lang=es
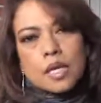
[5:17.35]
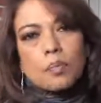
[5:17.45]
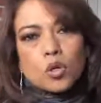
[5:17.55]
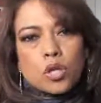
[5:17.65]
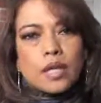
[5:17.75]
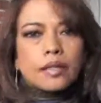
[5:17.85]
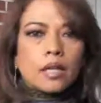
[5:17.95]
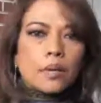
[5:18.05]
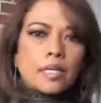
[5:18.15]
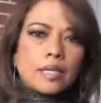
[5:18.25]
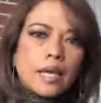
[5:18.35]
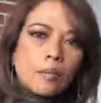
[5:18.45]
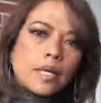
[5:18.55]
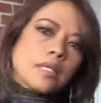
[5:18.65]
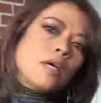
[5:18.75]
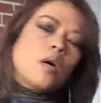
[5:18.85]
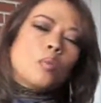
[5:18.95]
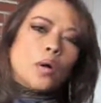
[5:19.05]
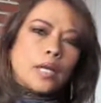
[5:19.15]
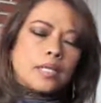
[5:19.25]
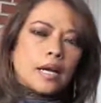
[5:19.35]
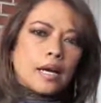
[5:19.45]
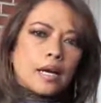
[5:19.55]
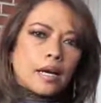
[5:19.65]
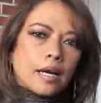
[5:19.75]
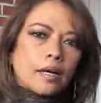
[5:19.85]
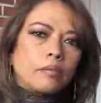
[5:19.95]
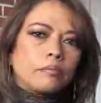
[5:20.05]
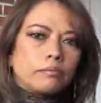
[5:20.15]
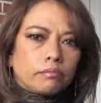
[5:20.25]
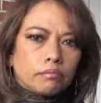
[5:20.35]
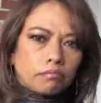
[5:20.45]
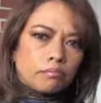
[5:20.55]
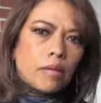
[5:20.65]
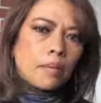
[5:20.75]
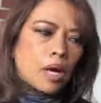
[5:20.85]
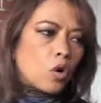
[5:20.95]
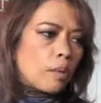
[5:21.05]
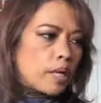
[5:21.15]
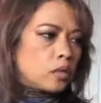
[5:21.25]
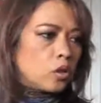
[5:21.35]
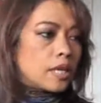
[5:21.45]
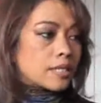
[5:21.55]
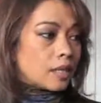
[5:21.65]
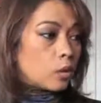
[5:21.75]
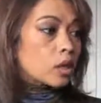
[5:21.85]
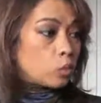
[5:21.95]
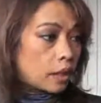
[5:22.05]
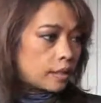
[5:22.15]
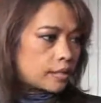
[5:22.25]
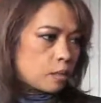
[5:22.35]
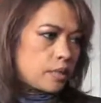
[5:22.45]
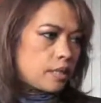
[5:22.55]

se proceda a través de EMAS pues mm, al mejoramiento del estado actual de esta